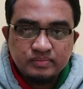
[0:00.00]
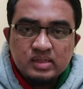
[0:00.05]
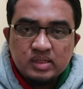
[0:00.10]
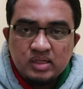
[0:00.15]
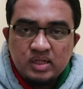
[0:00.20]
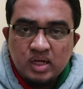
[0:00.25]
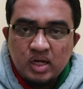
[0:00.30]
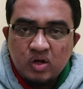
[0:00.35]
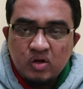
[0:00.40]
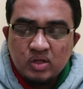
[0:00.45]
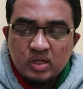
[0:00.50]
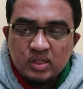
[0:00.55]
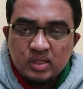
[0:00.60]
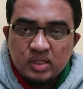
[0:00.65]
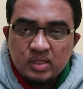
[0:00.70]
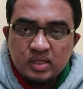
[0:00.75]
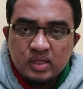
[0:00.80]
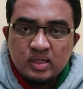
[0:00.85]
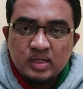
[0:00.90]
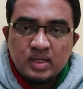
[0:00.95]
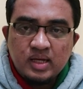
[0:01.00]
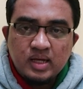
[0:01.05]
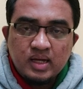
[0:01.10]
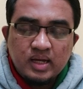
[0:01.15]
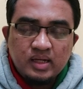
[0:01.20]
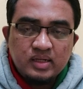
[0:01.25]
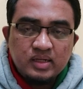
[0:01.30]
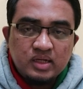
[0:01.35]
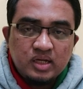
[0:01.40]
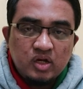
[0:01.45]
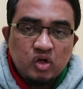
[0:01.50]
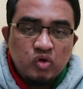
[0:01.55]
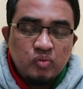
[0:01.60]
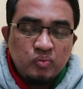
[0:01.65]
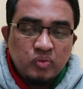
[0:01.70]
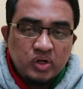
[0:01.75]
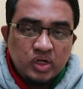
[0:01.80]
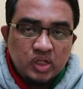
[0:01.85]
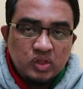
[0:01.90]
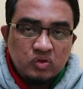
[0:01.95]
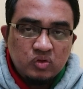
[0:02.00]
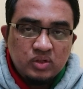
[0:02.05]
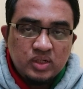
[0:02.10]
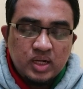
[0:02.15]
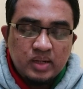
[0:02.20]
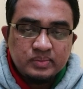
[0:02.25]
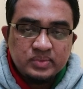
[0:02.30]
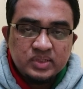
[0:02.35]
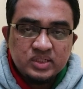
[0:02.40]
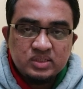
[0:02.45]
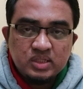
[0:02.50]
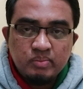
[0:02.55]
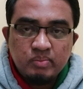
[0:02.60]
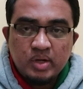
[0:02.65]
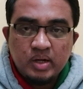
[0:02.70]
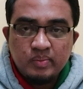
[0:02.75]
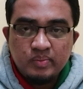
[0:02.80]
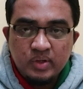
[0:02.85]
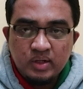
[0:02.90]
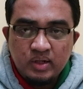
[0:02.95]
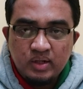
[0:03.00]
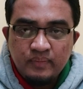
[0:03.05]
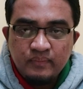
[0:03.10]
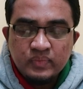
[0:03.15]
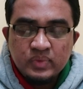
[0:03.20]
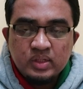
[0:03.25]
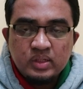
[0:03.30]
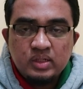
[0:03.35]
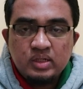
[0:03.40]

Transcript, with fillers: Jadi kalau kita dikenakan ke Lombok itu dalam sistem bubble,